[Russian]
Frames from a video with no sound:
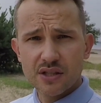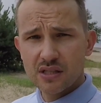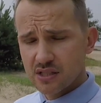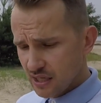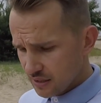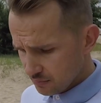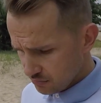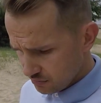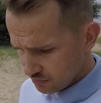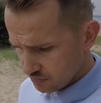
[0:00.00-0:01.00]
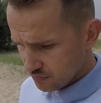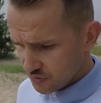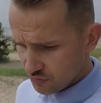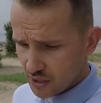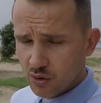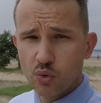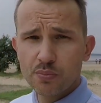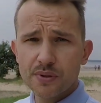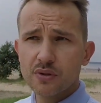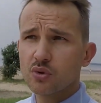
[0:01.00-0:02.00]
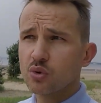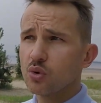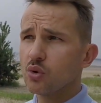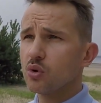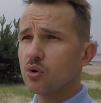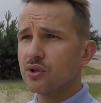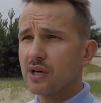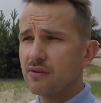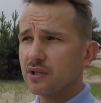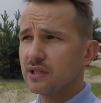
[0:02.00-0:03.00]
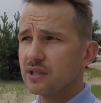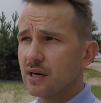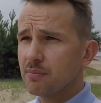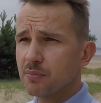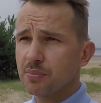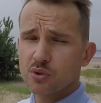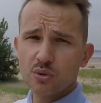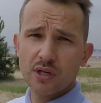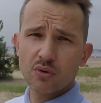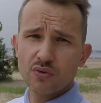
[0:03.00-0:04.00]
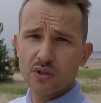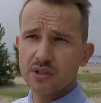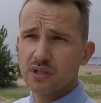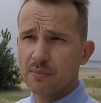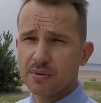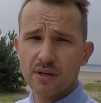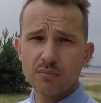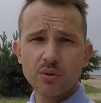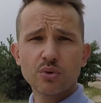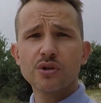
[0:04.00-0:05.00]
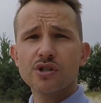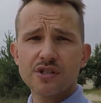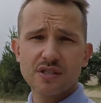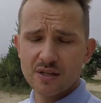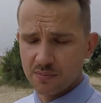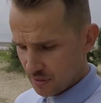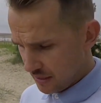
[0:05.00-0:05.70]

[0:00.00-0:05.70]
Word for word: 30-м э, в своей группе, то на велоэтапом, по результату велоэтапа, я был уже шестым.